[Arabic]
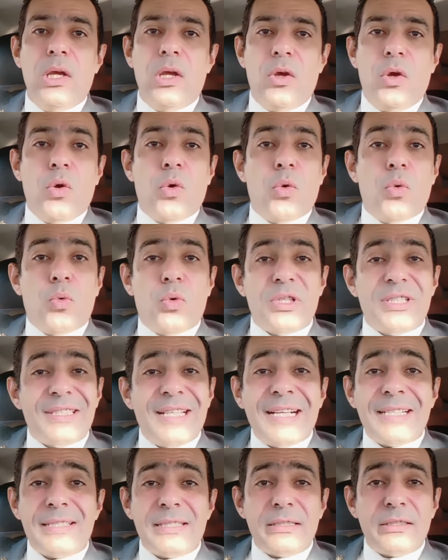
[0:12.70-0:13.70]

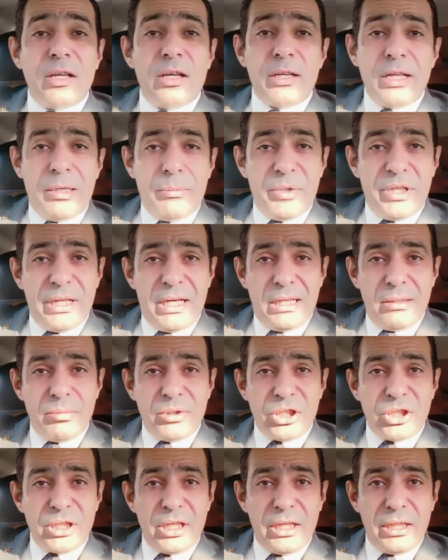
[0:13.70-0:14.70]
والتاكس طالع من قلب
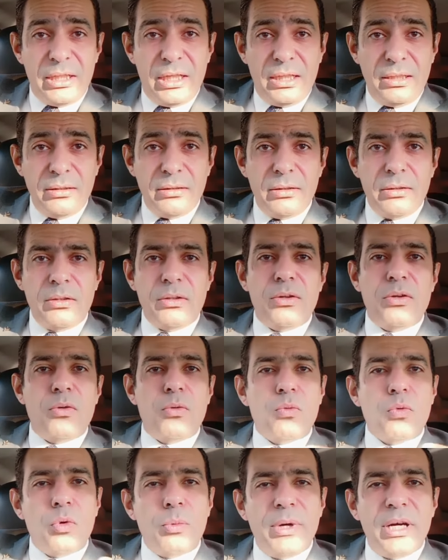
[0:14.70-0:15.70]
الشارع
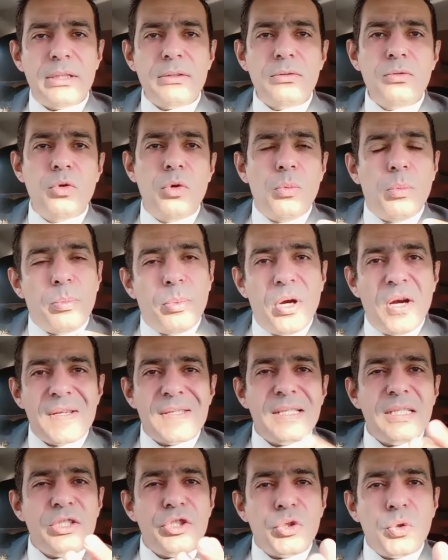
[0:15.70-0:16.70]
وبرضه
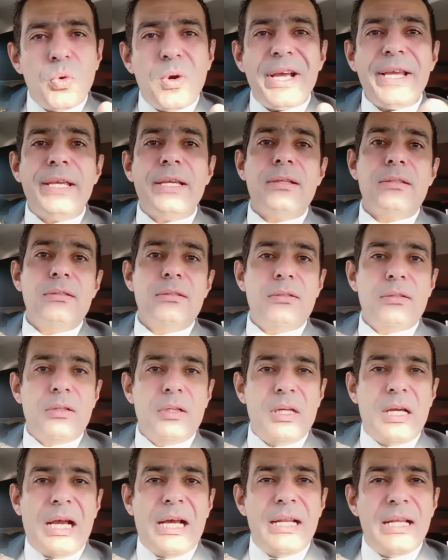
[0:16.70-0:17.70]
باصص شويه
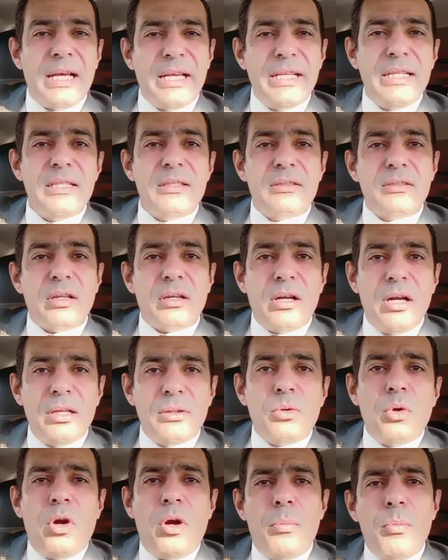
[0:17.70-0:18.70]
على ان
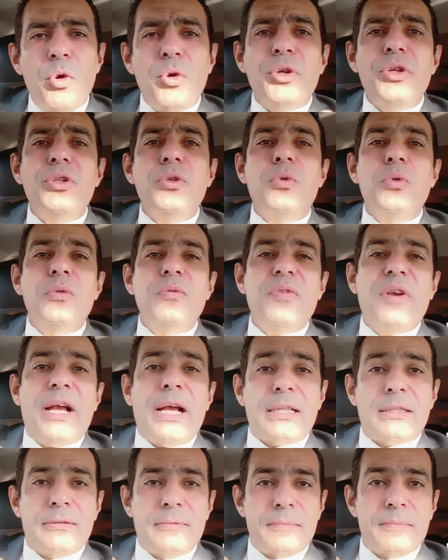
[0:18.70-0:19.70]
التقاطع ممكن يكون في حد
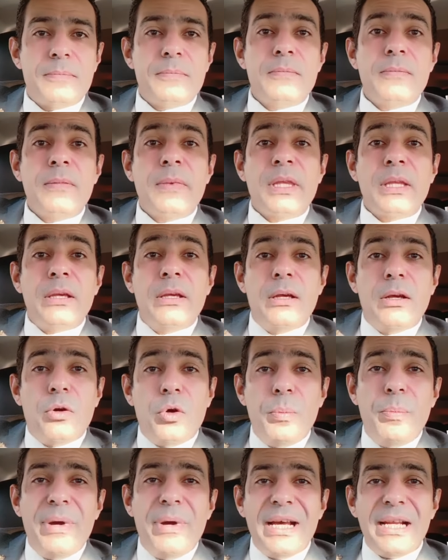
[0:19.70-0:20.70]
خد
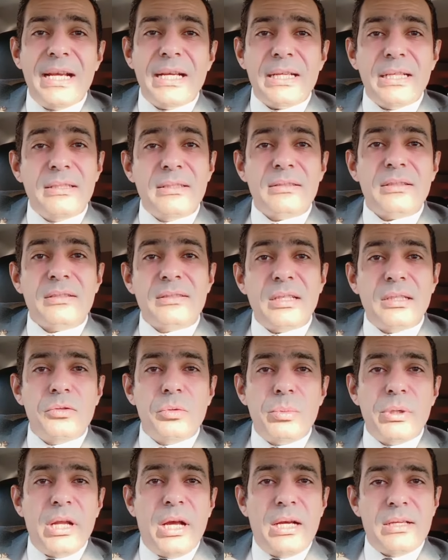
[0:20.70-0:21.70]
بالك ان التصادم
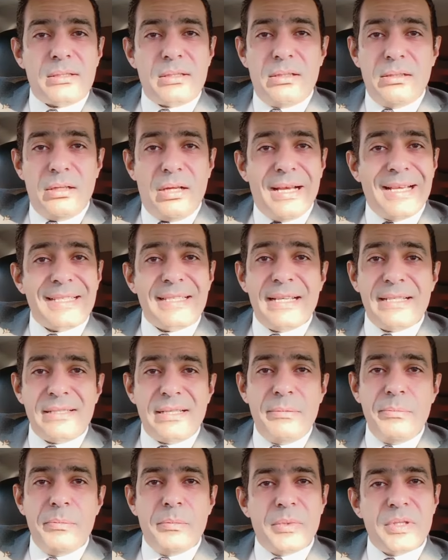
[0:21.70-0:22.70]
اللي حصل
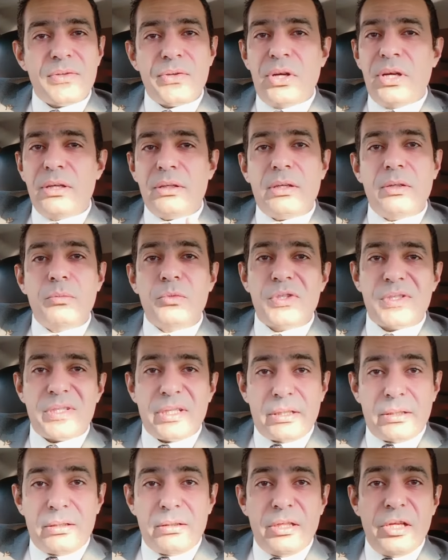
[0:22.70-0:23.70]
اساسا من سائق
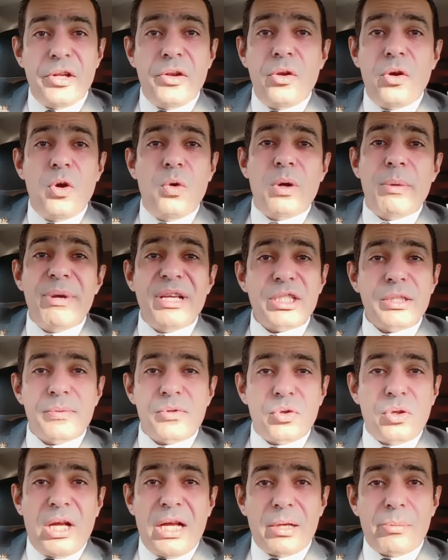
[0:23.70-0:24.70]
الموتوسيكل ان هو ماشي
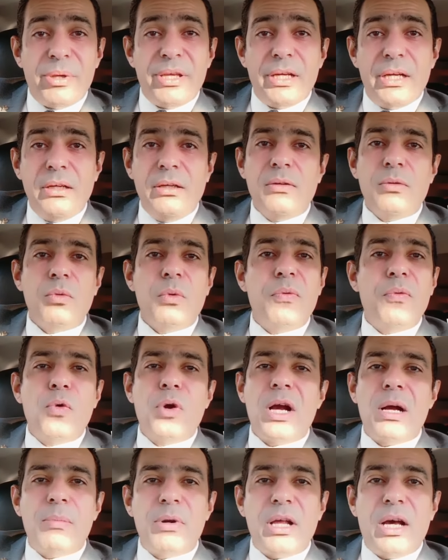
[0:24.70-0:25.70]
بسرعه كبيره وفوجئ
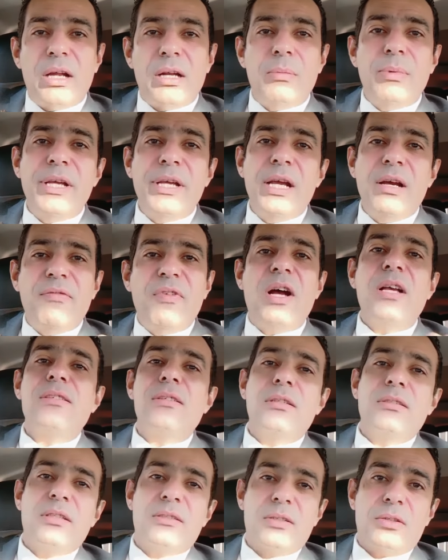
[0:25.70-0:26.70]
بالعربيه فحصل
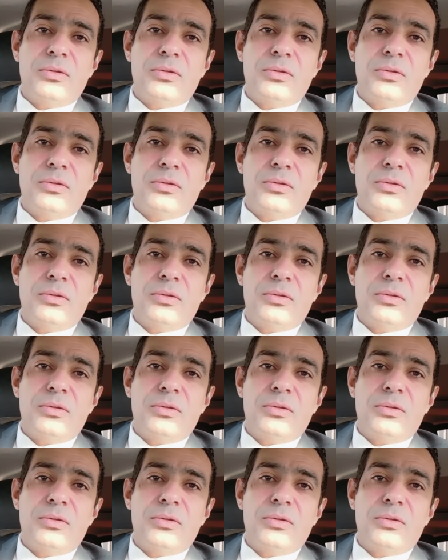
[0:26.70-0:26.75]
التصادم